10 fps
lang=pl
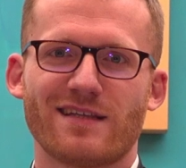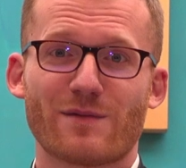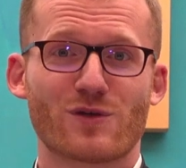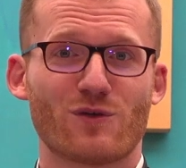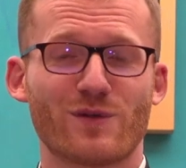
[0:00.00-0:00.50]
Na
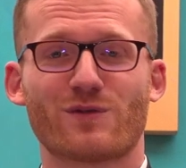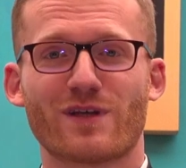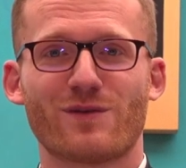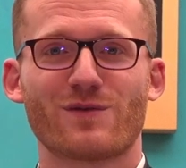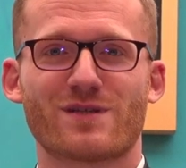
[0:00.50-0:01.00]
przełomie
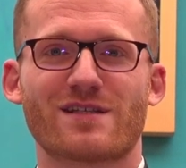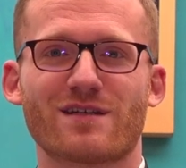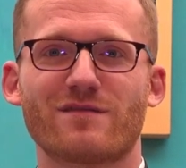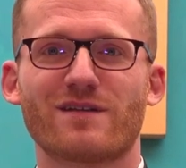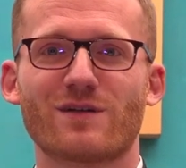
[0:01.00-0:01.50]
II i
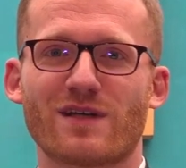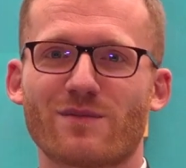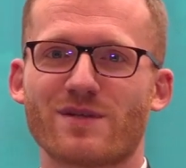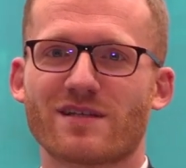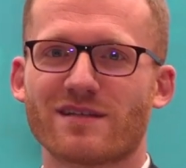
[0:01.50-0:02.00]
III wieku,
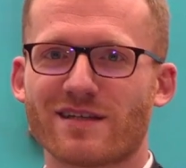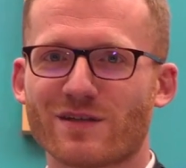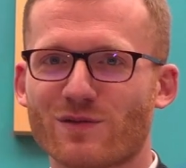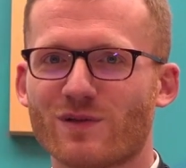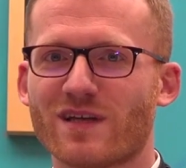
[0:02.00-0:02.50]
jak pisze
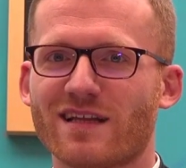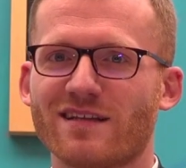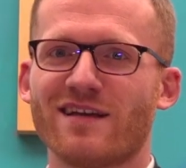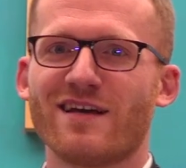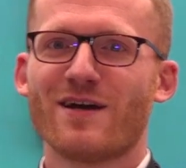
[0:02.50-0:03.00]
Tertulian,